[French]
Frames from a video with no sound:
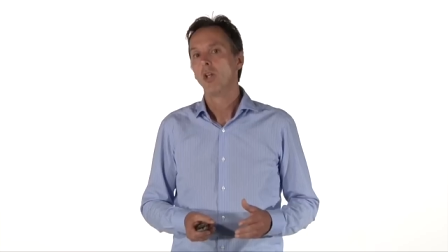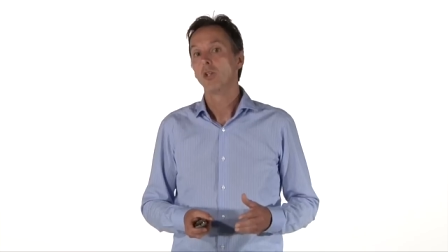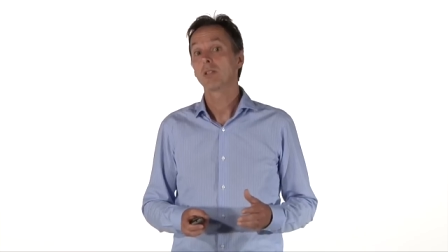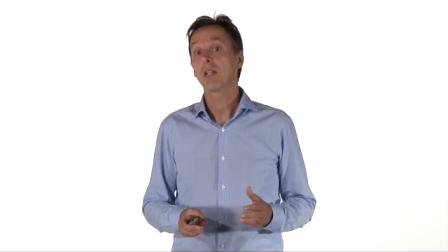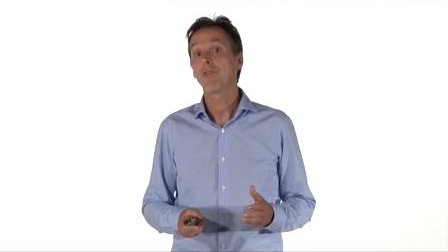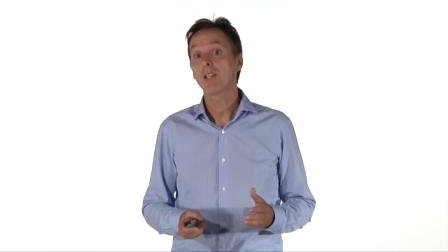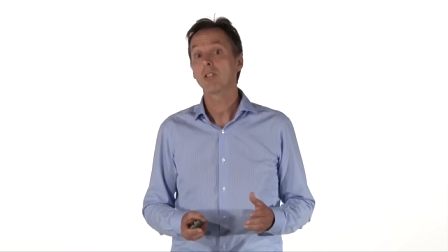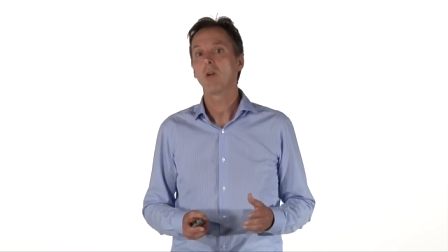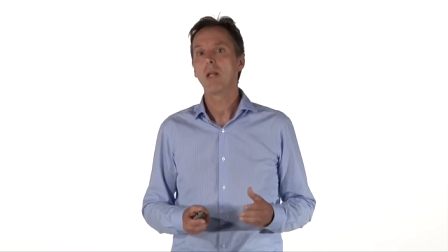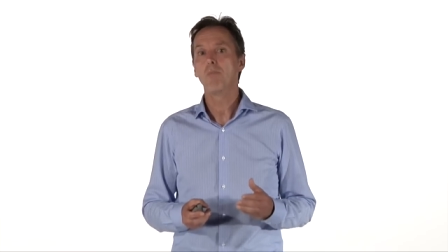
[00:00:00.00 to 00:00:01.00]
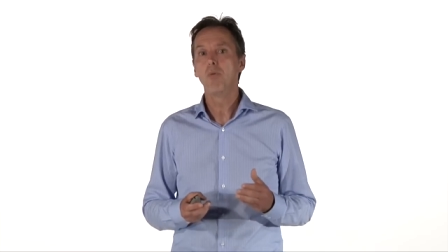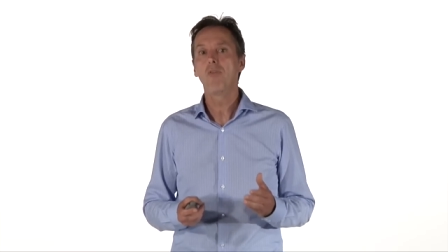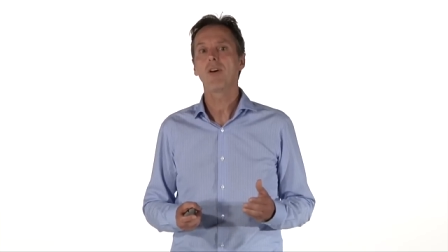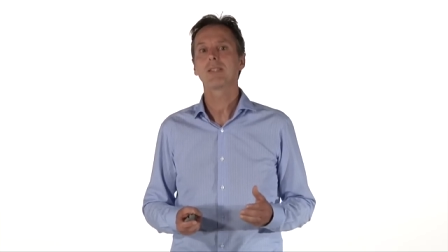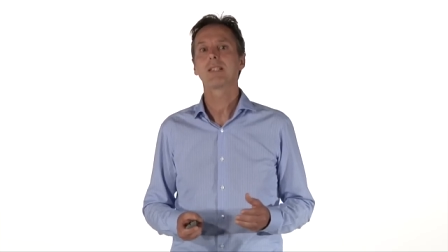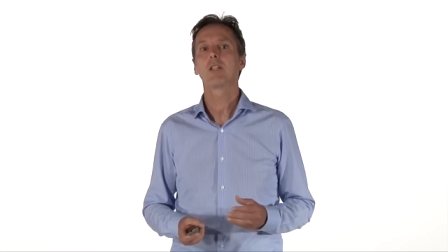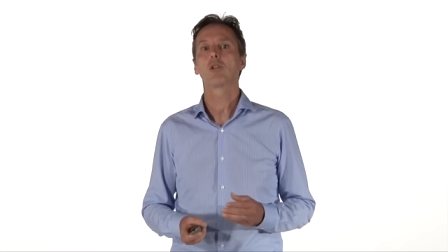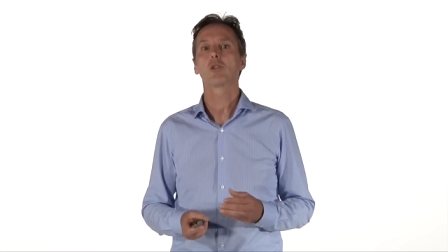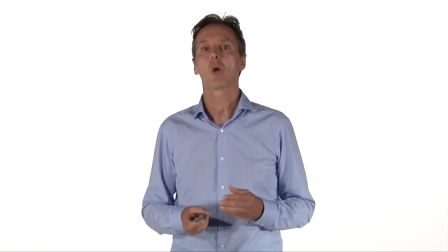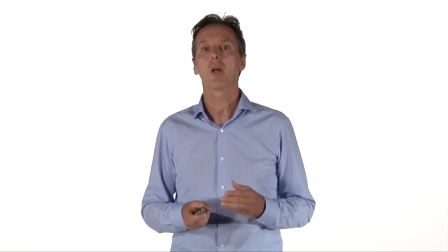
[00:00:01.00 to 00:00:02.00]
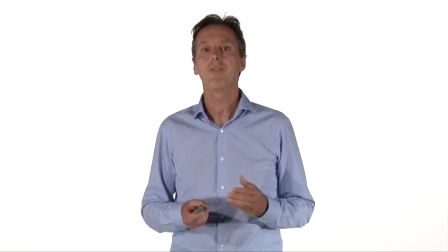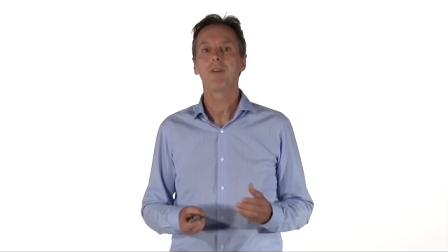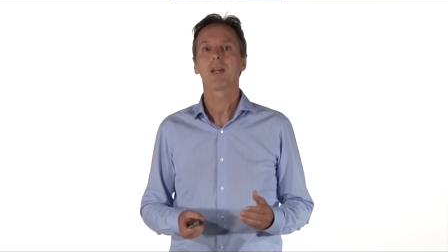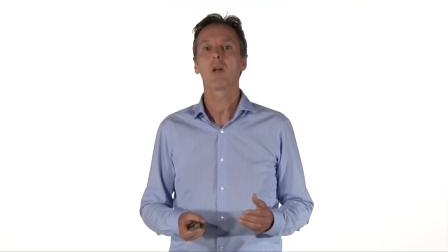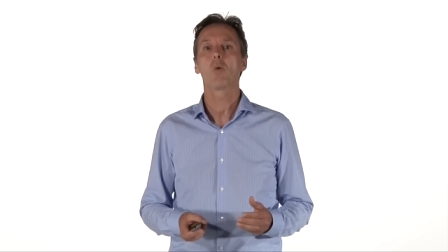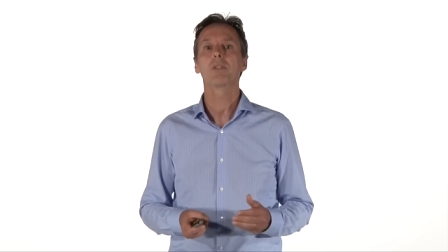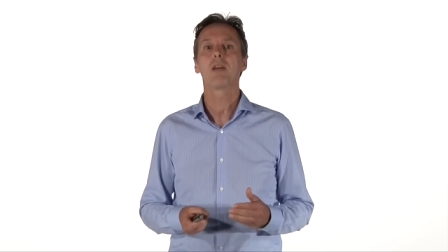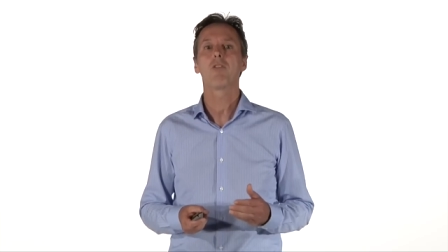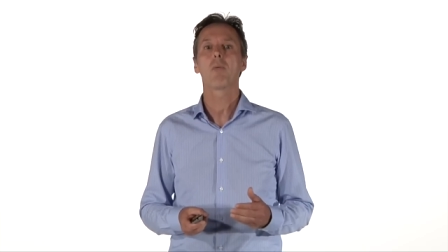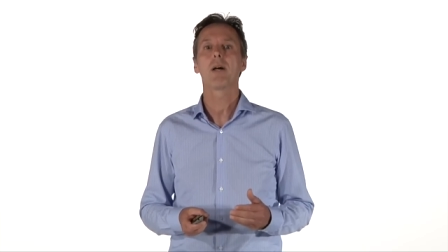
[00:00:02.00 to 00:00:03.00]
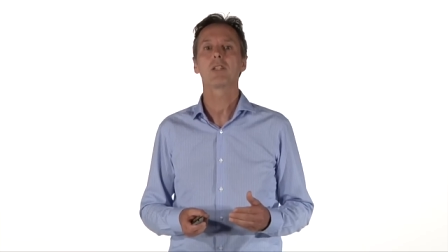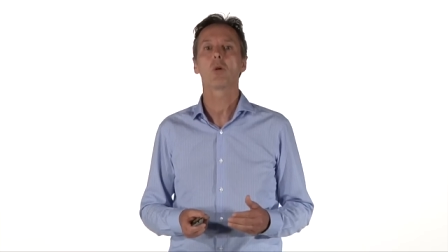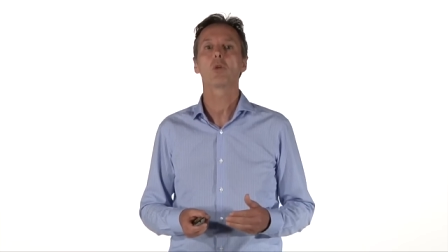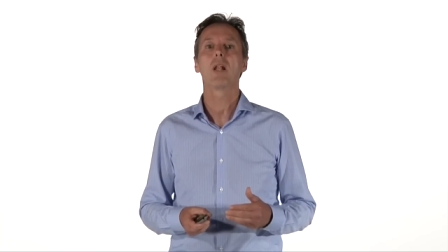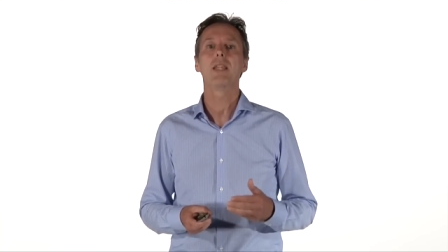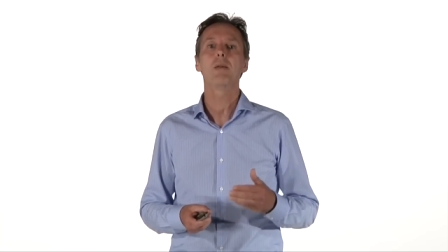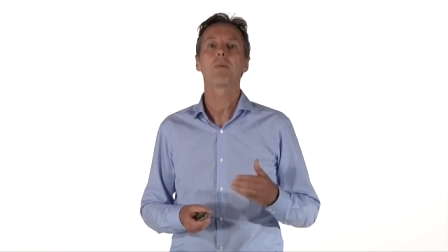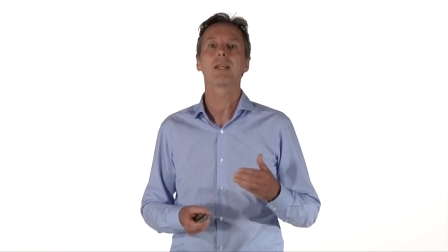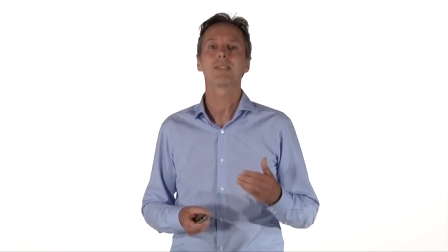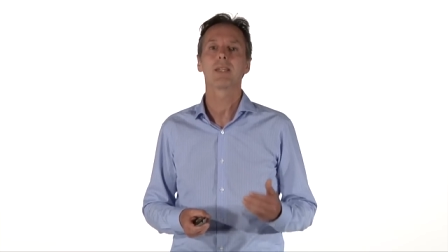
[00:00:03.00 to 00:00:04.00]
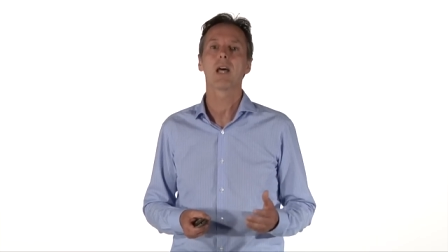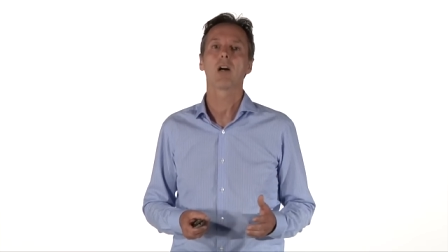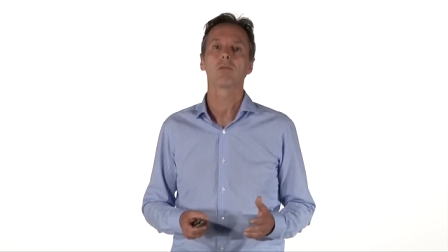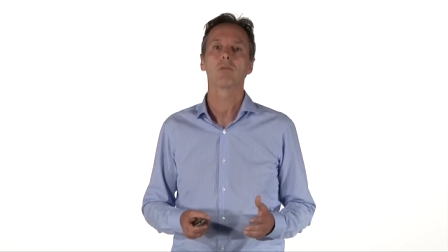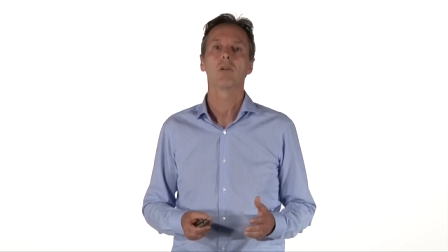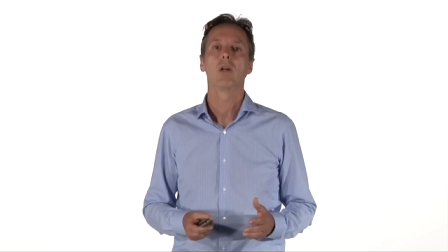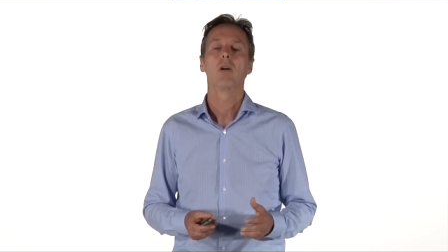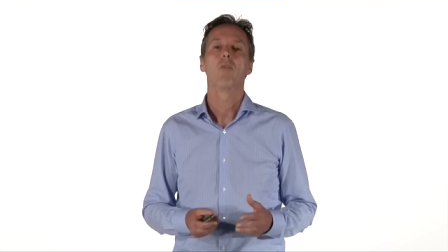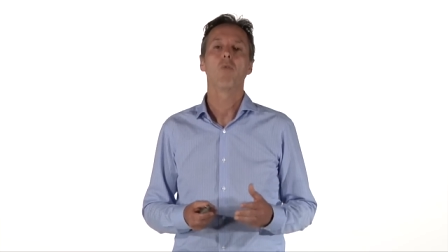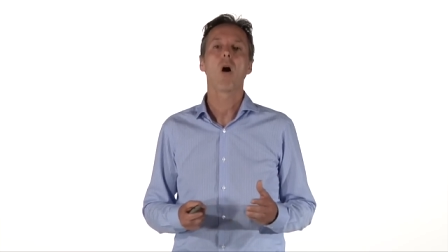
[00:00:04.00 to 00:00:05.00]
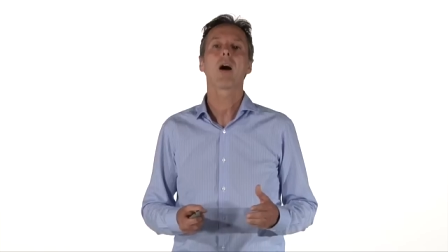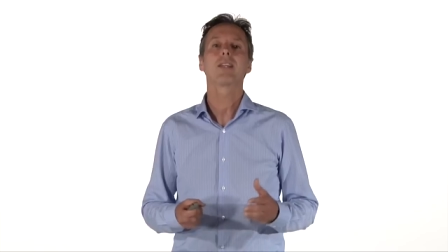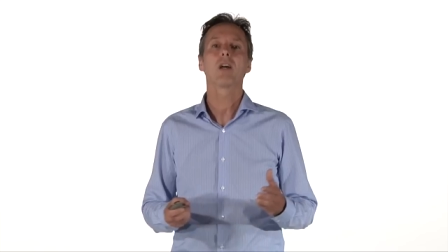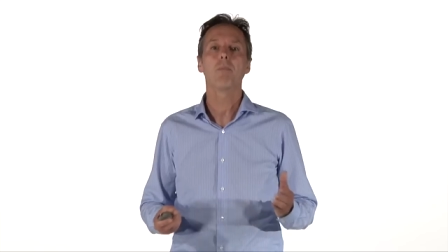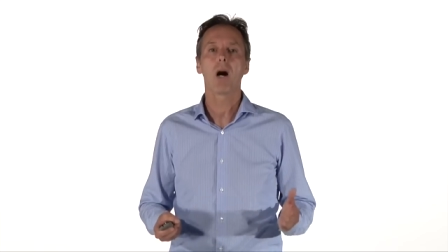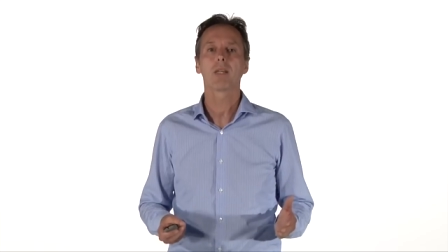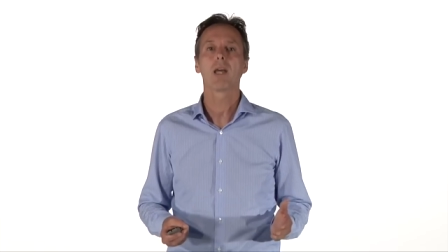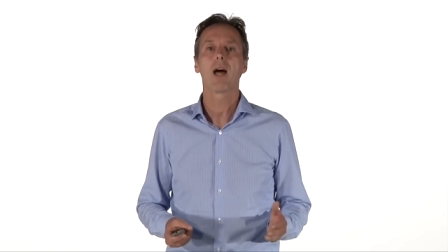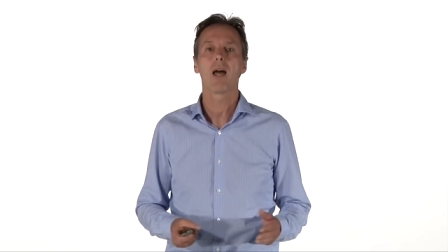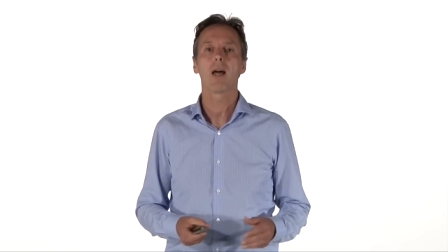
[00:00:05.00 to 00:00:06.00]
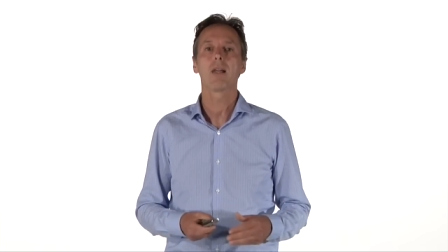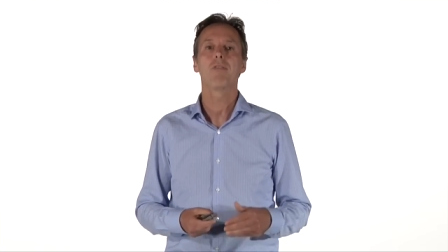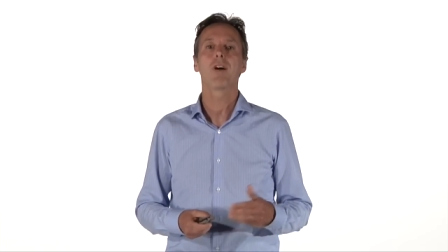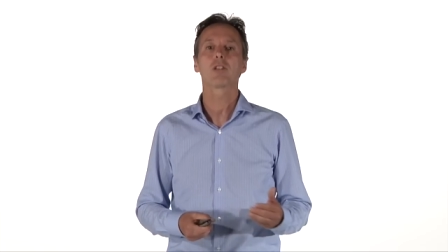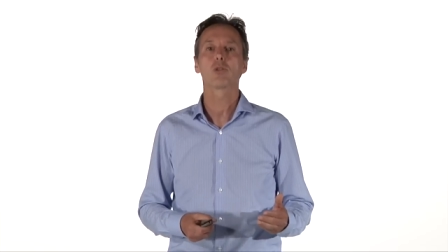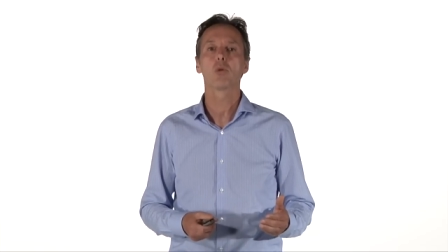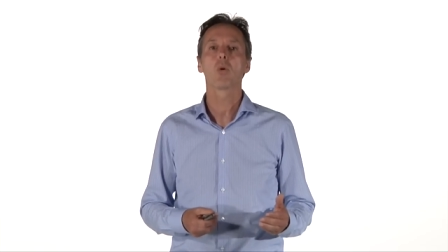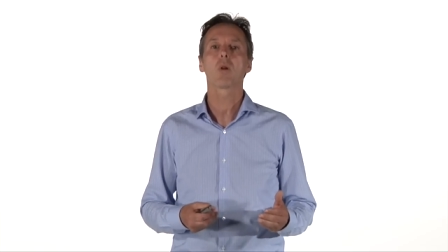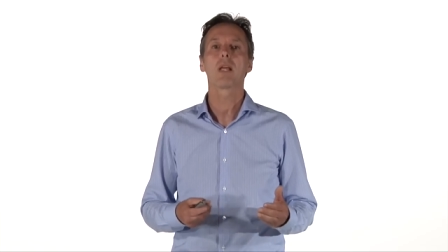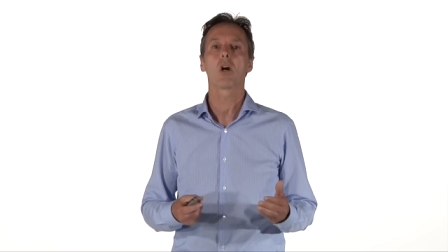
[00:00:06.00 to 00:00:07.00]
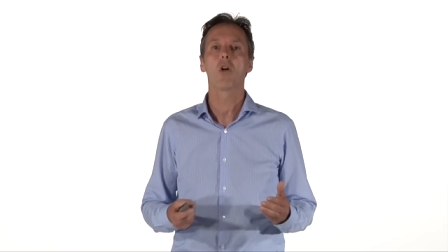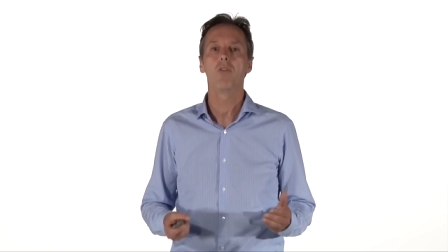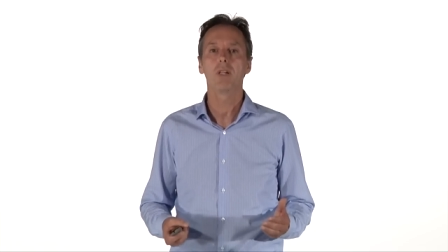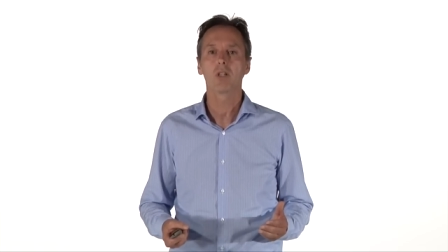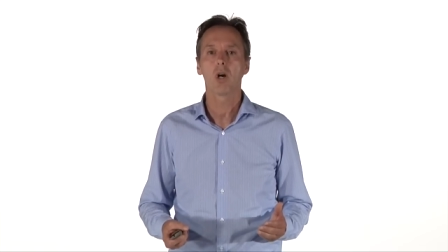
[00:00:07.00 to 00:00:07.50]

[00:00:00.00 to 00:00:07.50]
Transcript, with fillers: De cette façon, il est plus facile de se référer aux informations de l'année précédente, voir état bancaire, les factures, les relevés de